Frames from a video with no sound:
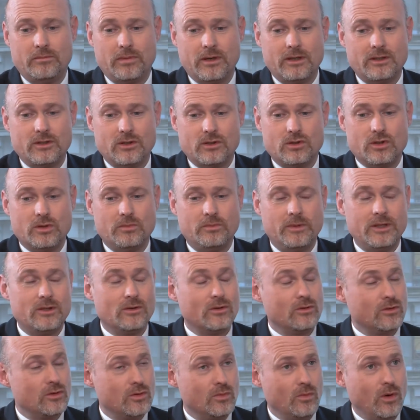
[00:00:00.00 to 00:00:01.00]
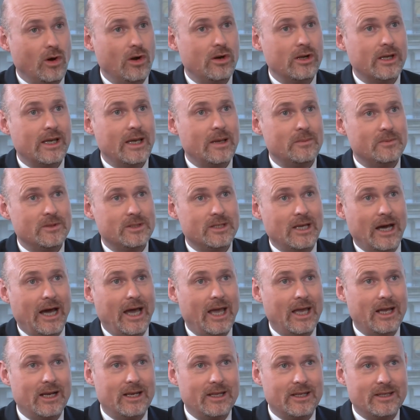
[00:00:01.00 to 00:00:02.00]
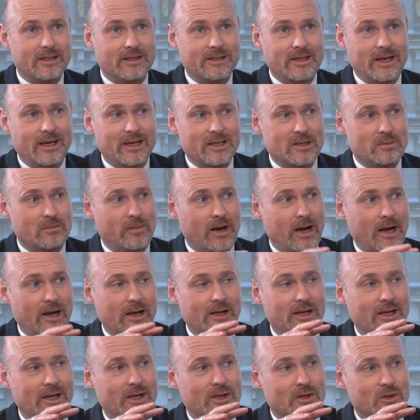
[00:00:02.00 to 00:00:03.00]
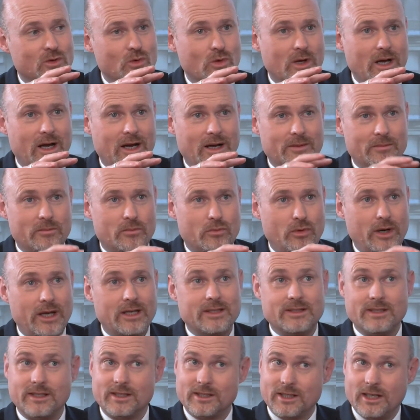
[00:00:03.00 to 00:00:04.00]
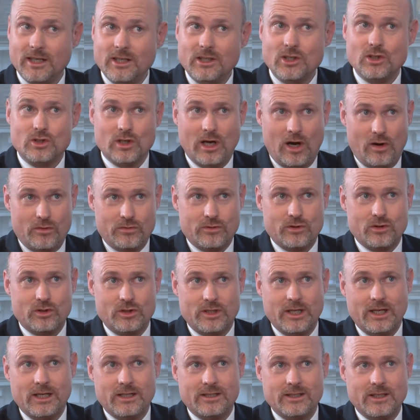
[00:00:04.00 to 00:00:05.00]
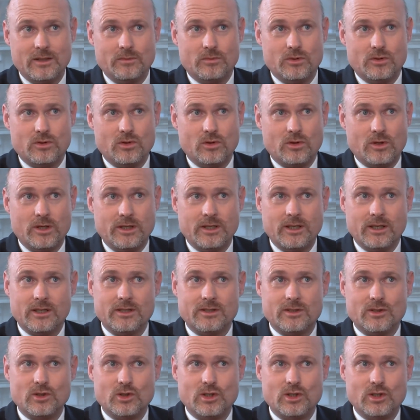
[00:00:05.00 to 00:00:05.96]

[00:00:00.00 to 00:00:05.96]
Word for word: haben britische Mid- und Small-Caps, die eigentlich, sage ich mal, sogar Brexit kritisch aufgestellt sind bezüglich ihres